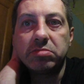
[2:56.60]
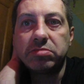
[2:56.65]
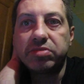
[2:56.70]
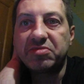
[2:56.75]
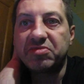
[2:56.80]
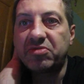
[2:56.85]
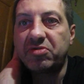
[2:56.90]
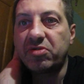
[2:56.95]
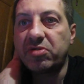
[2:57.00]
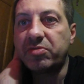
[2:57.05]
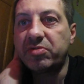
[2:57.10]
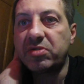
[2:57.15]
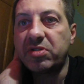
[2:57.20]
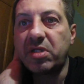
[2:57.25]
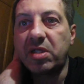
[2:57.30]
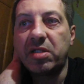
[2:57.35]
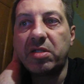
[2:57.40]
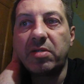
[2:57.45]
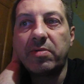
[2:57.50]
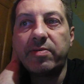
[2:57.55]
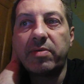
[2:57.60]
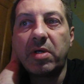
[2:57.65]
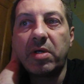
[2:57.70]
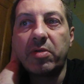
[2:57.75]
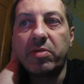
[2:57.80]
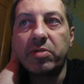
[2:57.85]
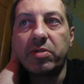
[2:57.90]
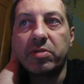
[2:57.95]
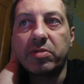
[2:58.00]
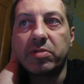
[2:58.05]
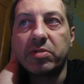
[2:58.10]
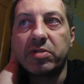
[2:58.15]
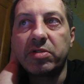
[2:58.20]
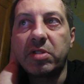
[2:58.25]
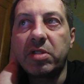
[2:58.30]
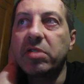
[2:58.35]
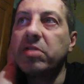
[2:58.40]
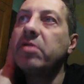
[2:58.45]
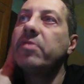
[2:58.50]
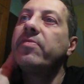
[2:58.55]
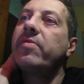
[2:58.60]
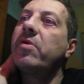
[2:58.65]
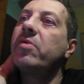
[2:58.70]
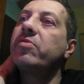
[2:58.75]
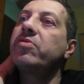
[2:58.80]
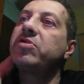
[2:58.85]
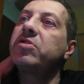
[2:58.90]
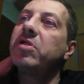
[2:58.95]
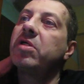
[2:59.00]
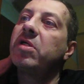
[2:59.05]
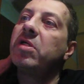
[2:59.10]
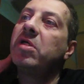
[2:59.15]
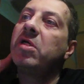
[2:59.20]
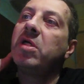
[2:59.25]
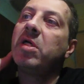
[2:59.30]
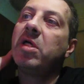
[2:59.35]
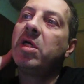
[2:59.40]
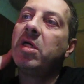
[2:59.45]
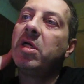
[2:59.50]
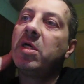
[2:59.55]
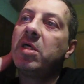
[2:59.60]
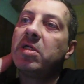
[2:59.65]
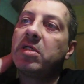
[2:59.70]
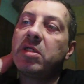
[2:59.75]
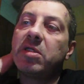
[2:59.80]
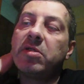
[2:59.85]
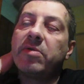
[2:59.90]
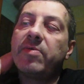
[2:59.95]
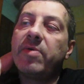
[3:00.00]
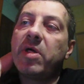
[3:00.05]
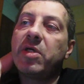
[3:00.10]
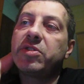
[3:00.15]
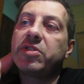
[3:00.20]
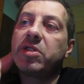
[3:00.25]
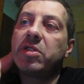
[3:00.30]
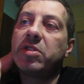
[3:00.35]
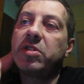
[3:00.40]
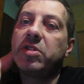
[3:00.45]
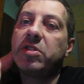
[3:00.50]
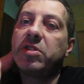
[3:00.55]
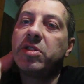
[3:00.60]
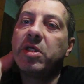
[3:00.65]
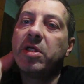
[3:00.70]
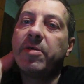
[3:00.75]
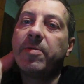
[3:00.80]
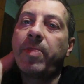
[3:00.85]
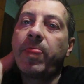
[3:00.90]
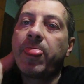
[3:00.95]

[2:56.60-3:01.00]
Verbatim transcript: w którym znajdowały, znajdował się, znajdowała się jedynie